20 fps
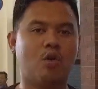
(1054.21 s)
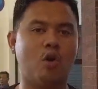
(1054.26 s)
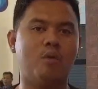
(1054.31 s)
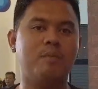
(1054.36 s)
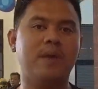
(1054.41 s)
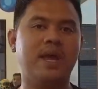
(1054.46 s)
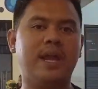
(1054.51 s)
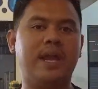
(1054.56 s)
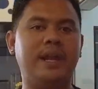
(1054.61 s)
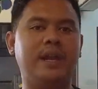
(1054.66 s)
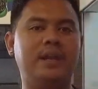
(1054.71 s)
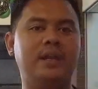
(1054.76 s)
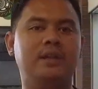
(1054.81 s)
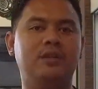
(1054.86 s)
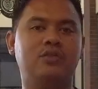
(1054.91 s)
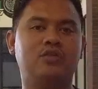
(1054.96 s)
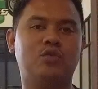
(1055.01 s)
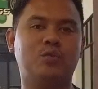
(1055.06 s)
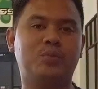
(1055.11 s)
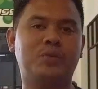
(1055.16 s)
comment,
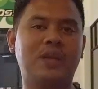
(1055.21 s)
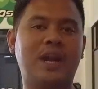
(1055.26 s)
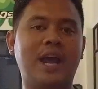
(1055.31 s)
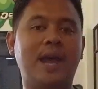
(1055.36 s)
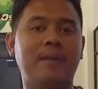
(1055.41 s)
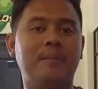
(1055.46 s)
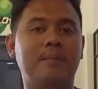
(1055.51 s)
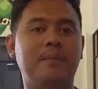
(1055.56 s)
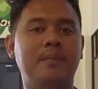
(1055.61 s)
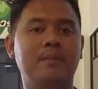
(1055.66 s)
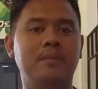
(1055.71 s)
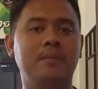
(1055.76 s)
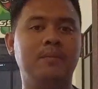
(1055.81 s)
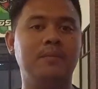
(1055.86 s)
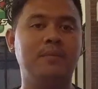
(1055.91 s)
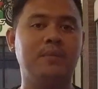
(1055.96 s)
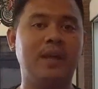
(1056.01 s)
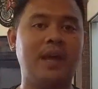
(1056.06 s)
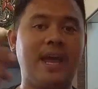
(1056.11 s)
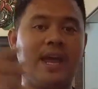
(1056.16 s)
subscribe,
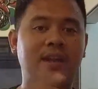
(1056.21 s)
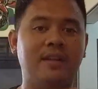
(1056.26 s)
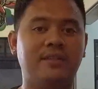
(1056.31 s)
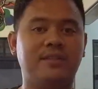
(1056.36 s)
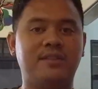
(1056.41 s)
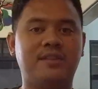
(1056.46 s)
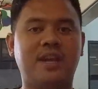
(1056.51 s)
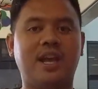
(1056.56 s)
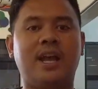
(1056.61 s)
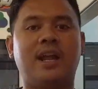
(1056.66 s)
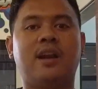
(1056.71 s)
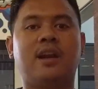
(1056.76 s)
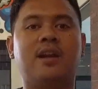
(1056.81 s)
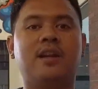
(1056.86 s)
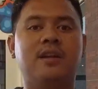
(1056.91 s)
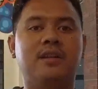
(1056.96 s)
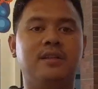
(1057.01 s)
and share.